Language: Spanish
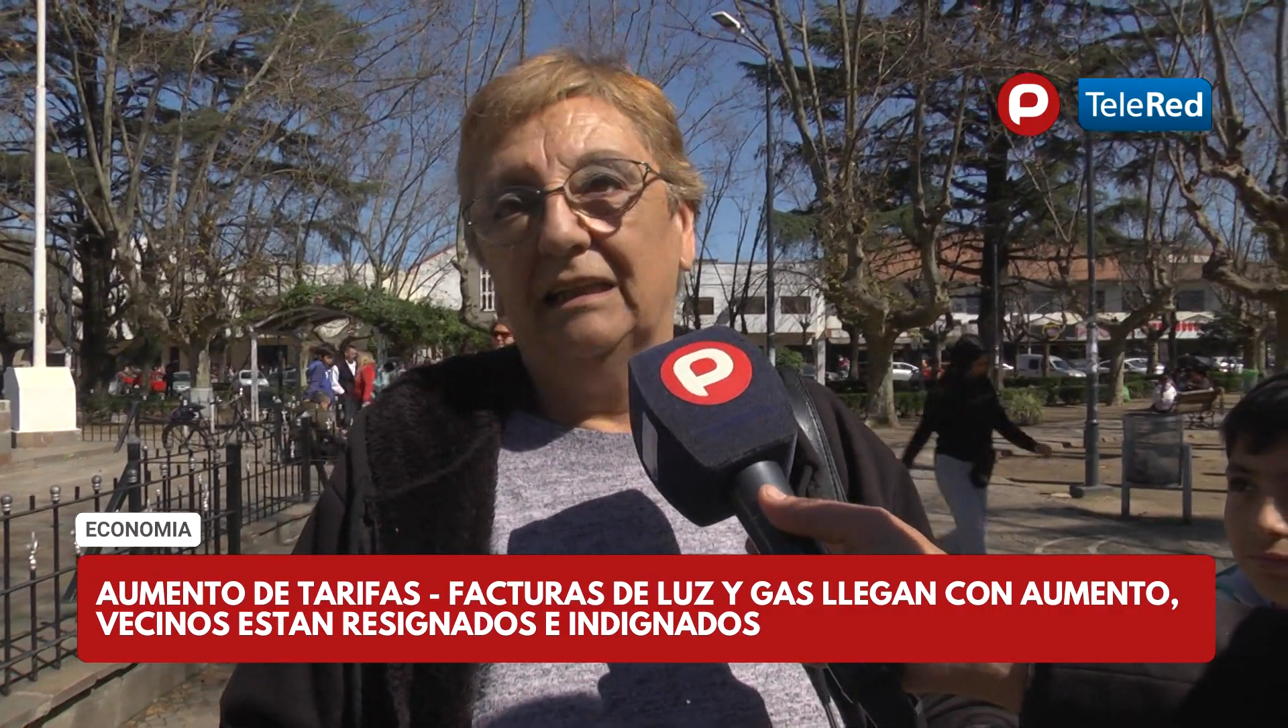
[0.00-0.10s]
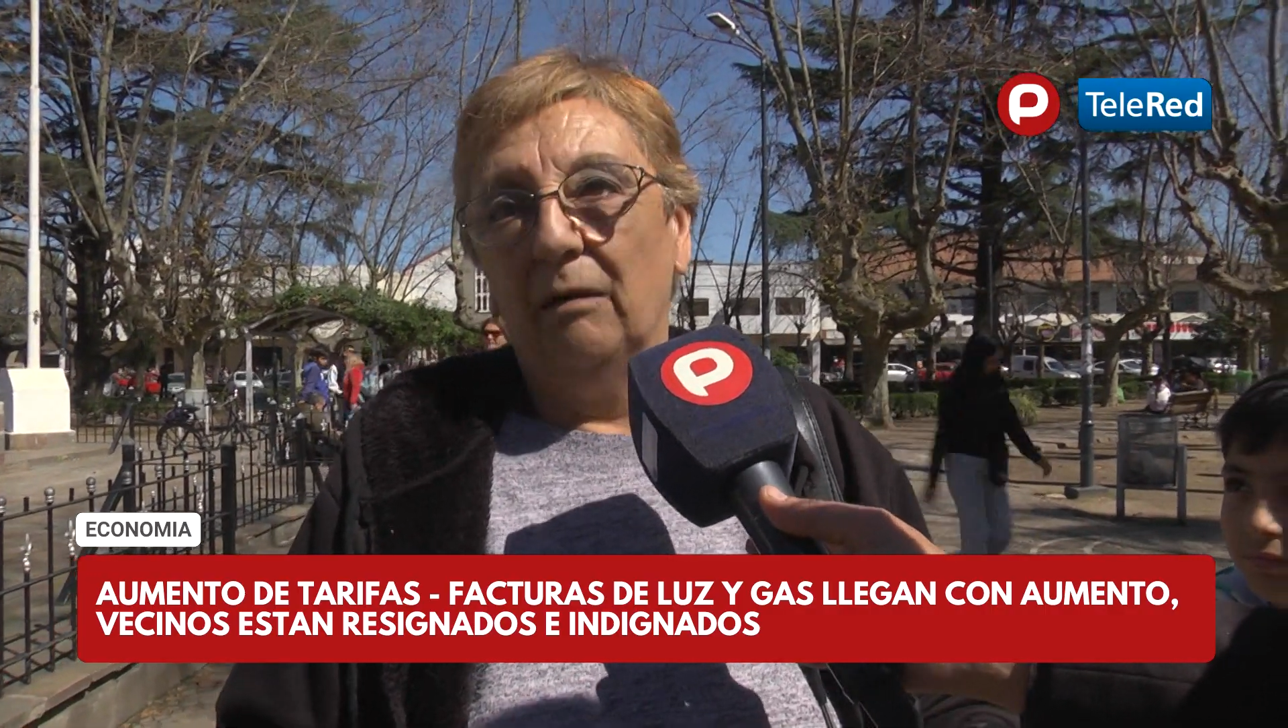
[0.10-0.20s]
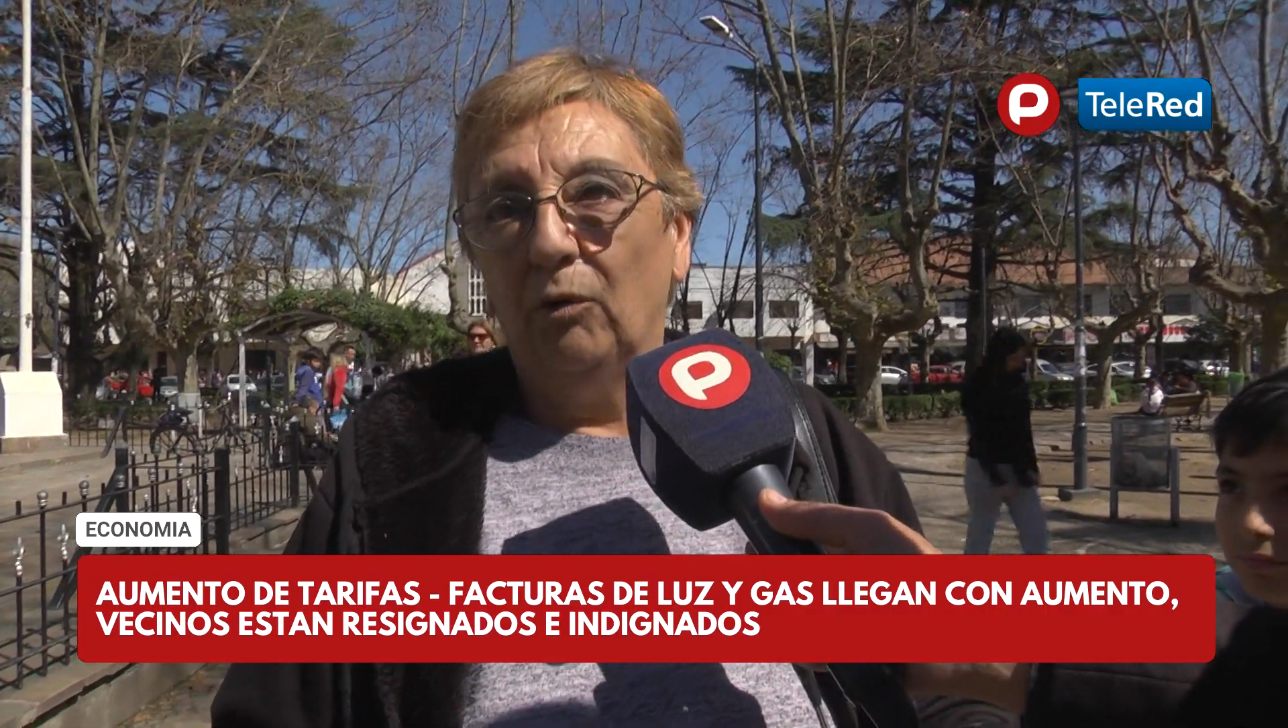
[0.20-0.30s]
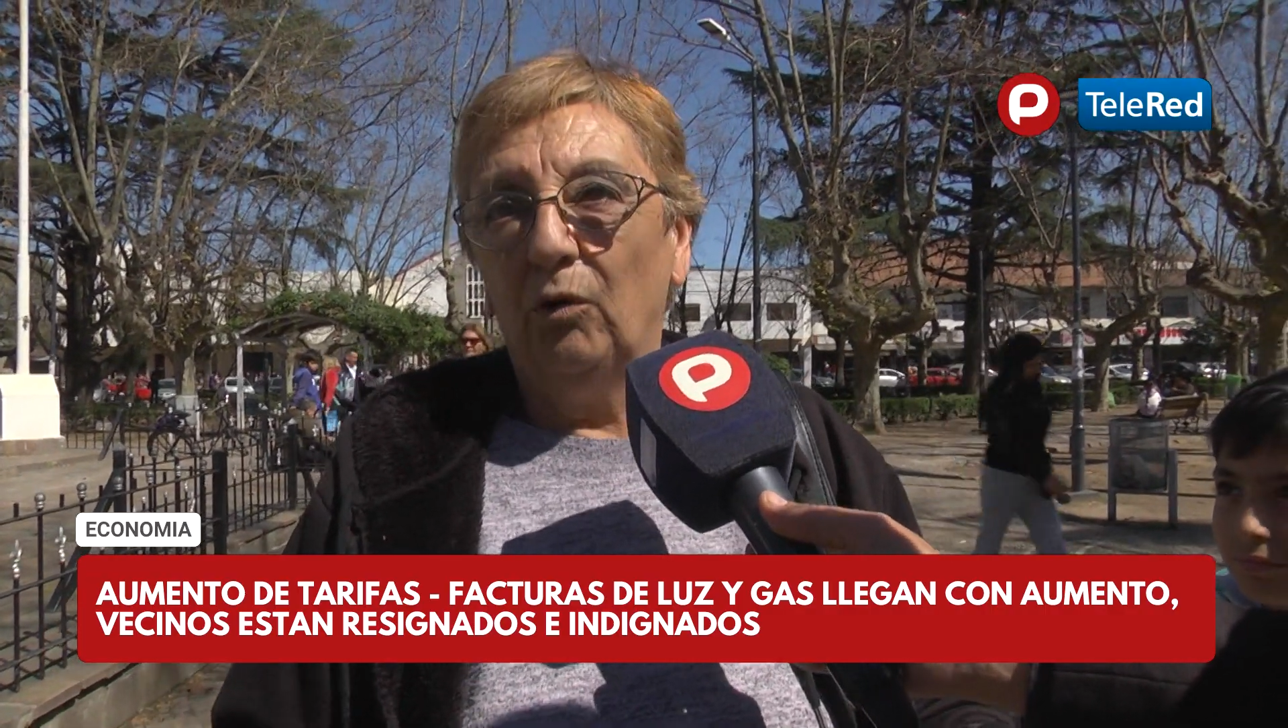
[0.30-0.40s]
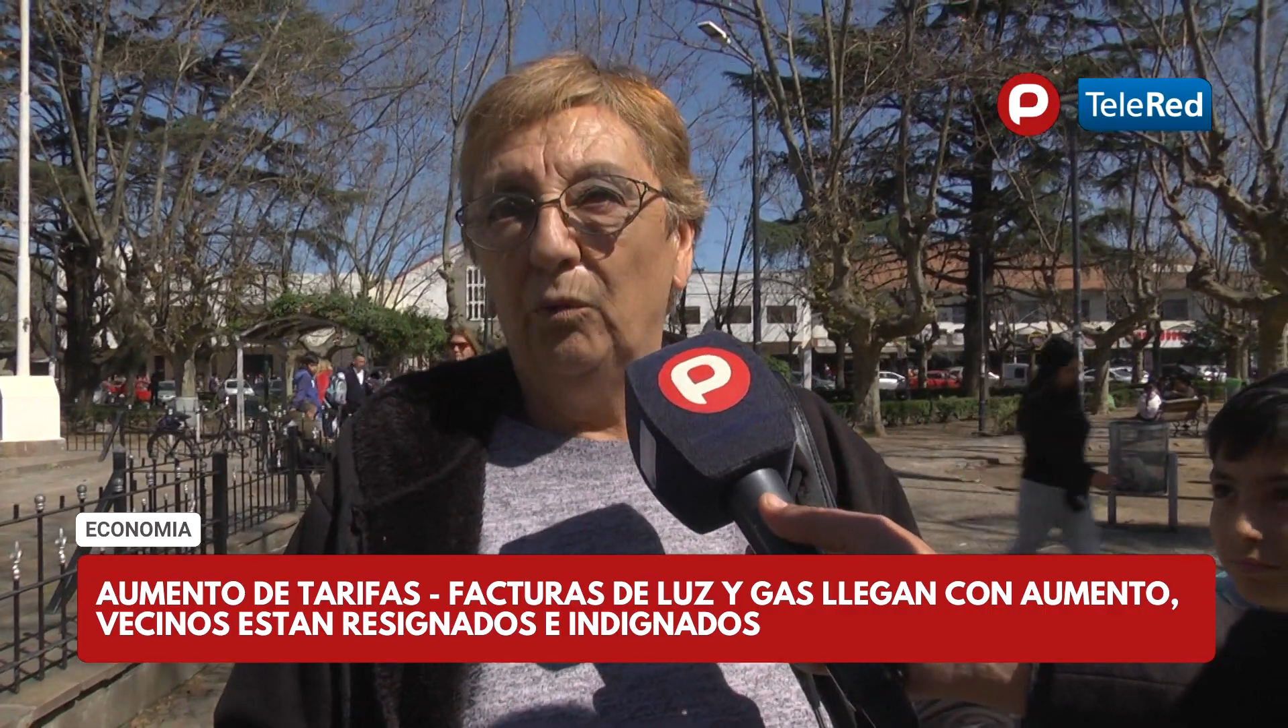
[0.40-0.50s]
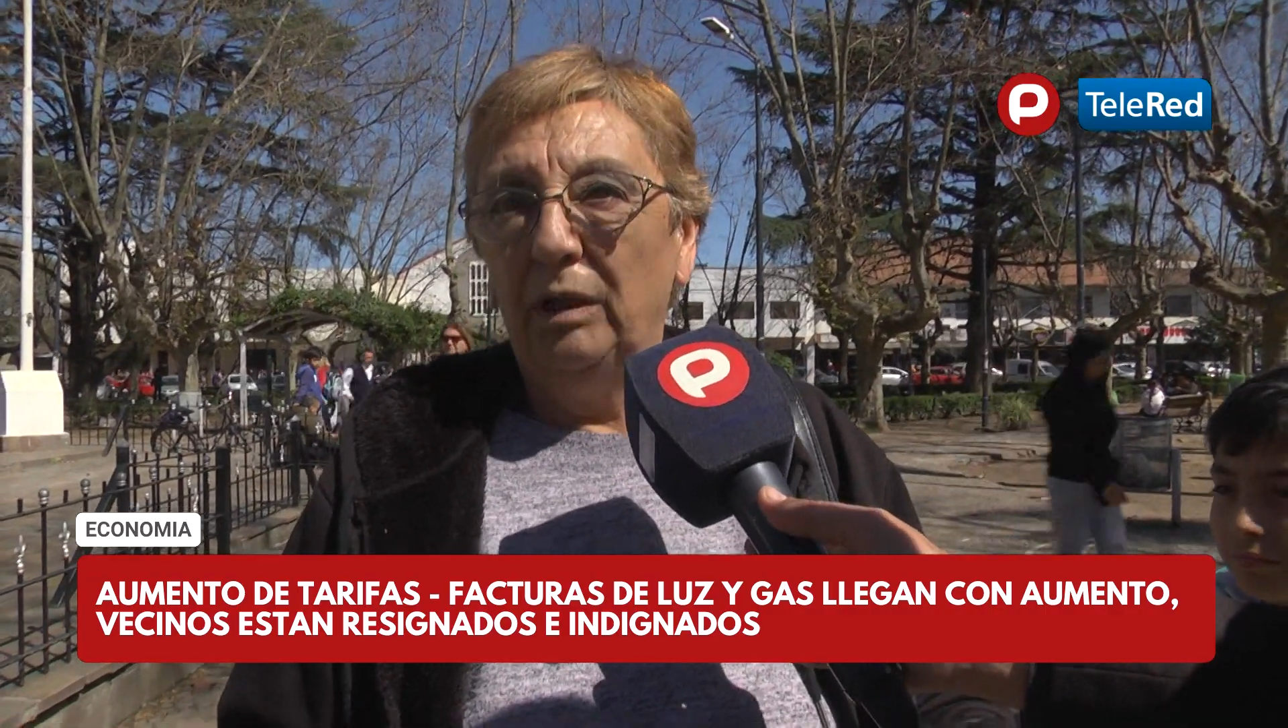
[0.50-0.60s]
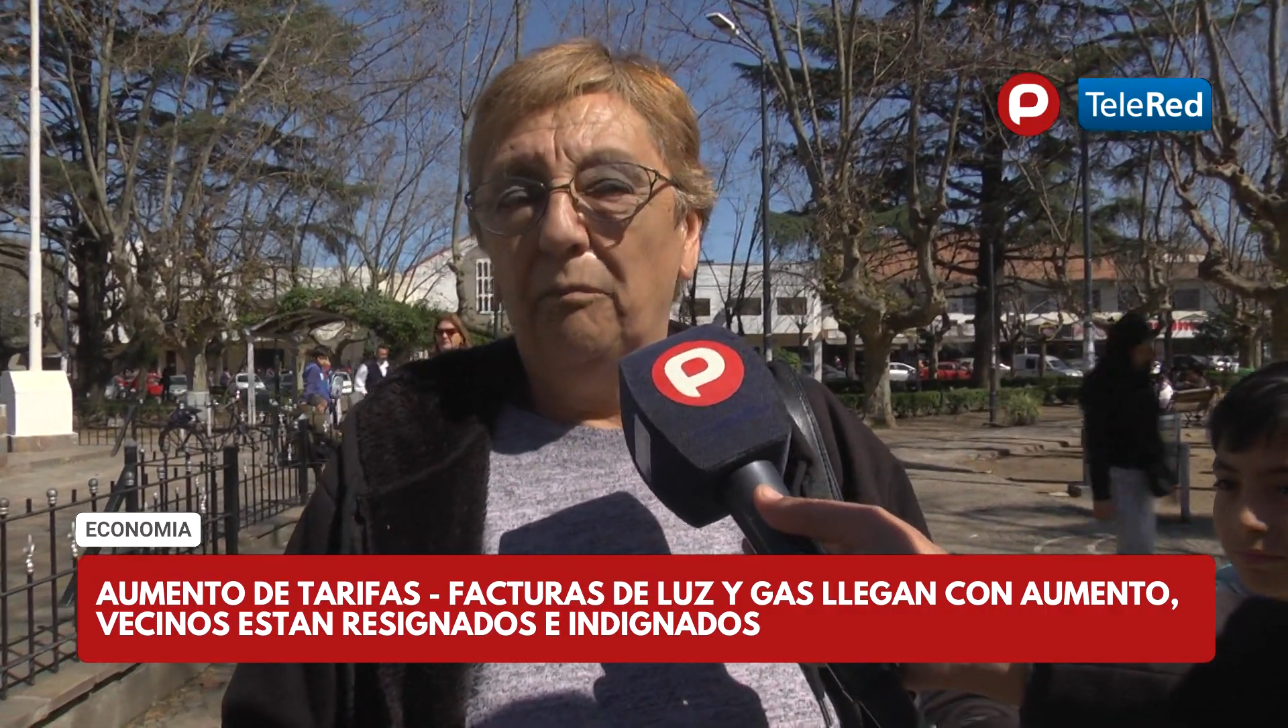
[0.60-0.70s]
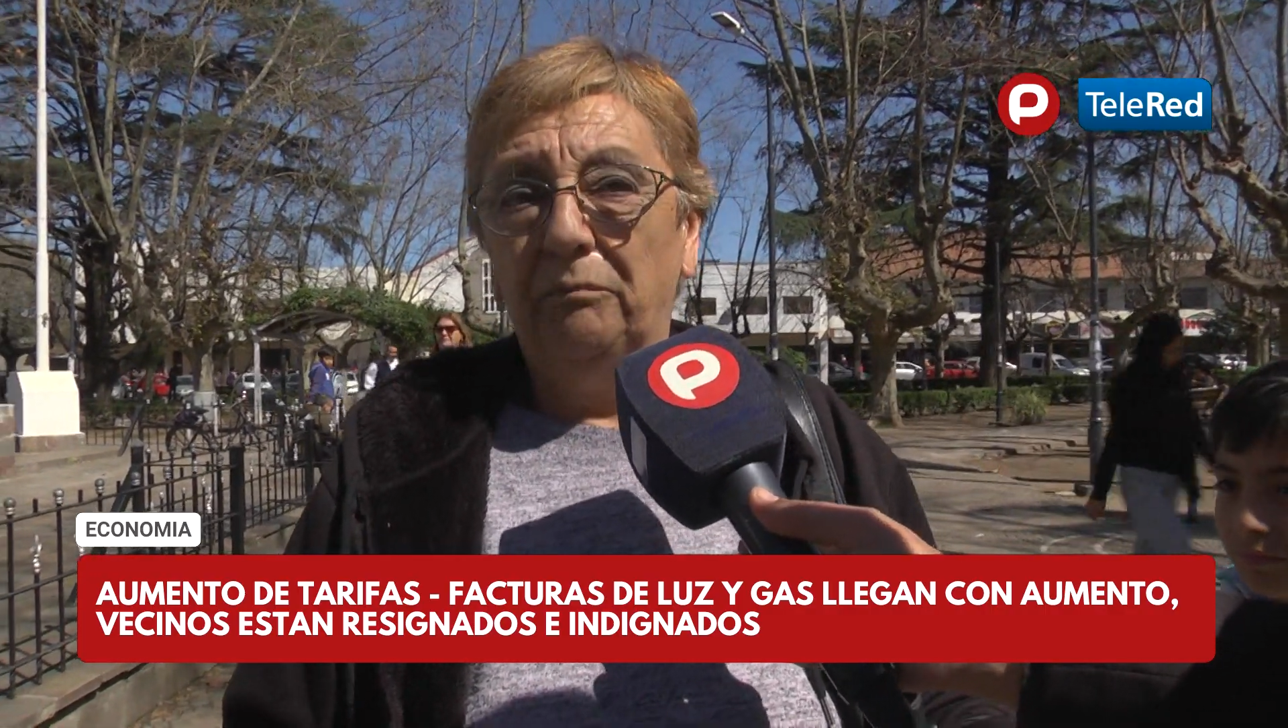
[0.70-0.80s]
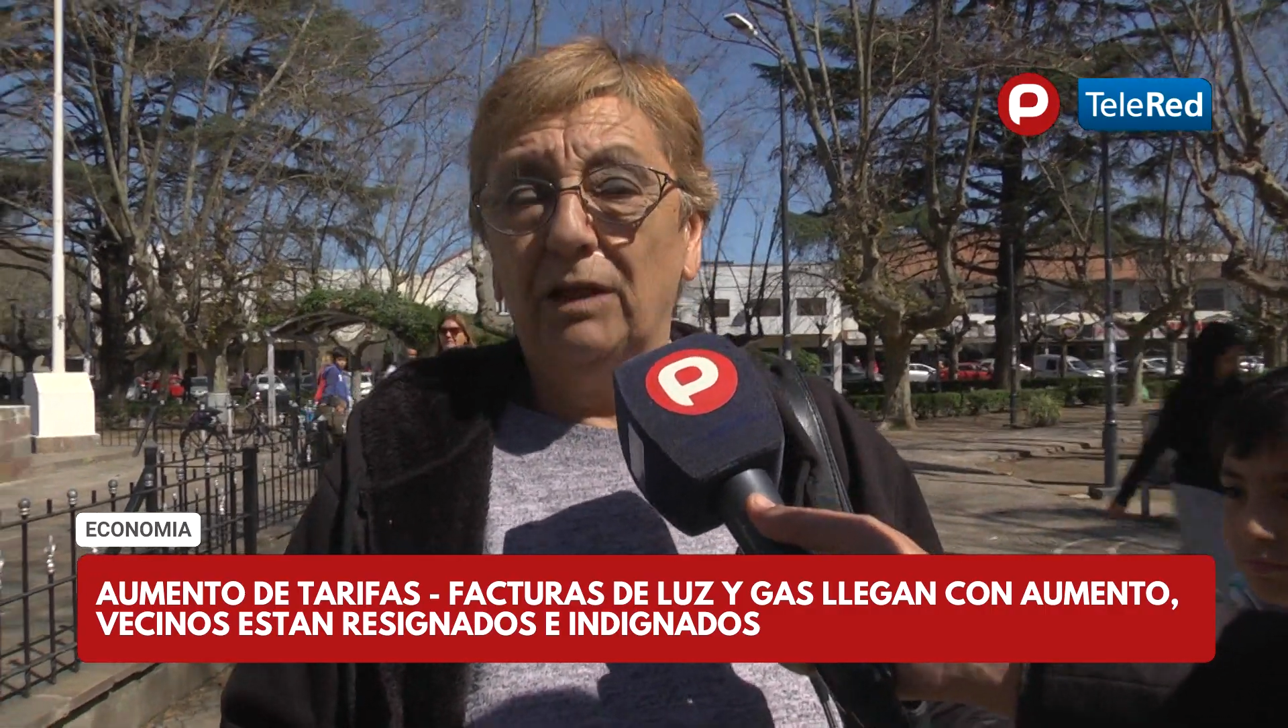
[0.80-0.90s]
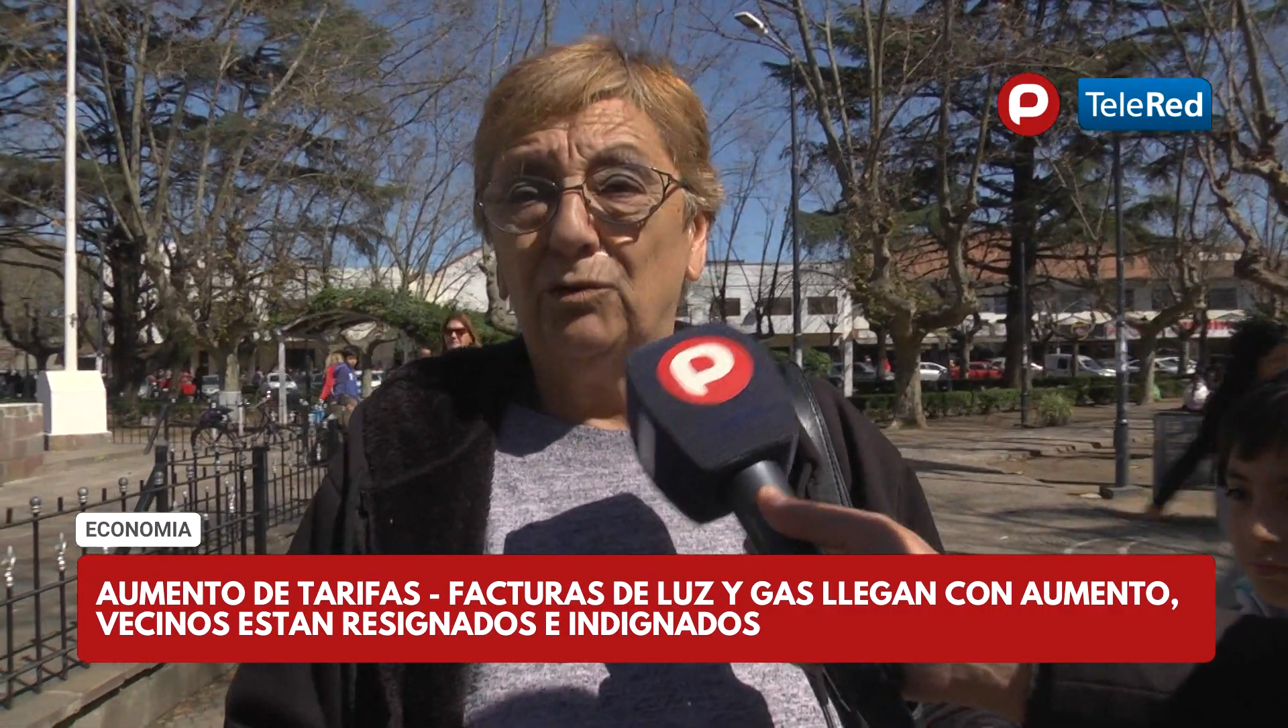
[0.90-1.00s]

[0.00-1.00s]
tampoco voy a estar